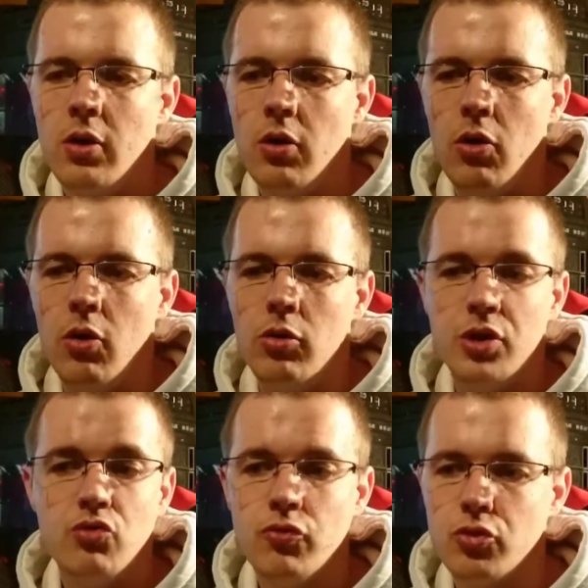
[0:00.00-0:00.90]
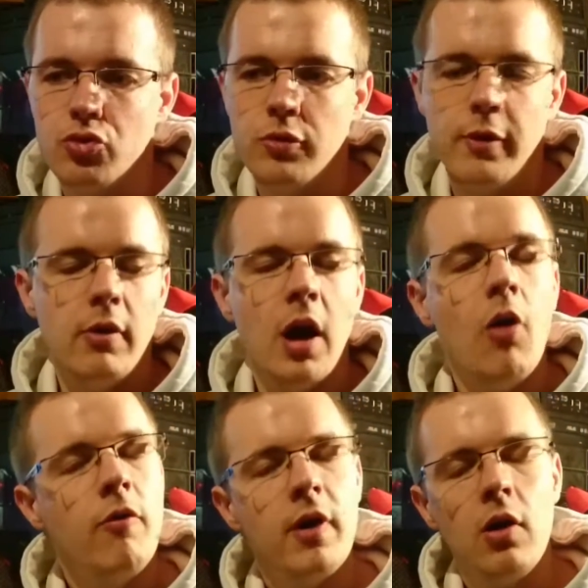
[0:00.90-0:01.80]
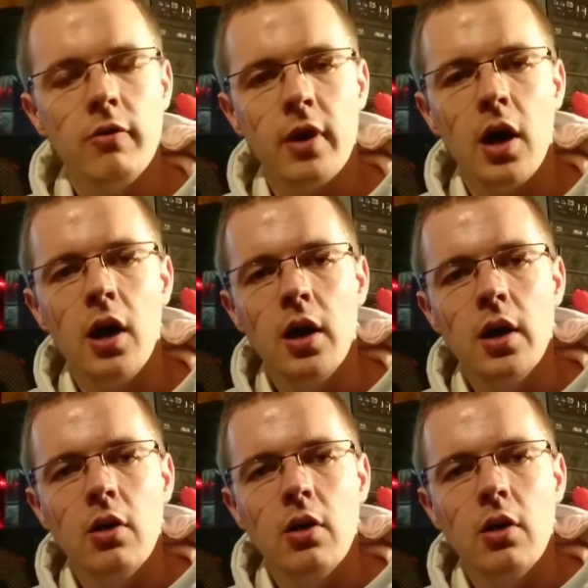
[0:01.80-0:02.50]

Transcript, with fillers: Euh, des nouveaux jeux, enfin voilà, on verra, on verra.